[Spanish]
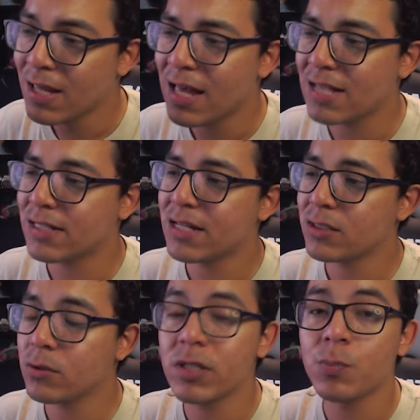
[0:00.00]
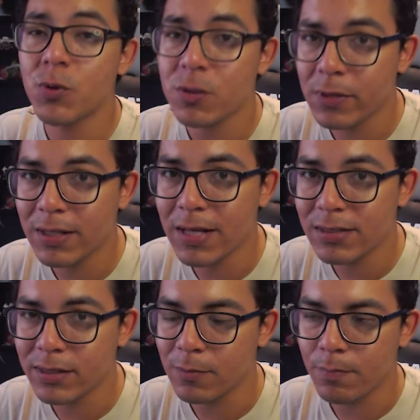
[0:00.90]
Hacer esto es posible en
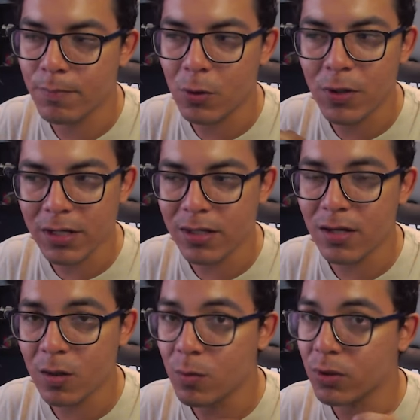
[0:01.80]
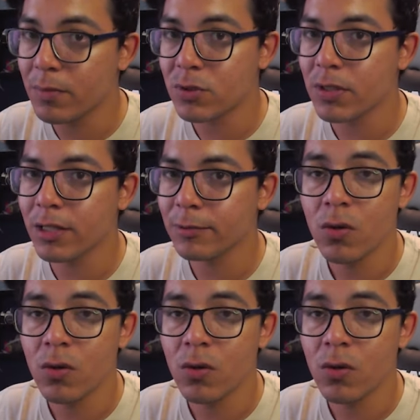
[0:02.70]
Excel, pero requiere, como te mencioné,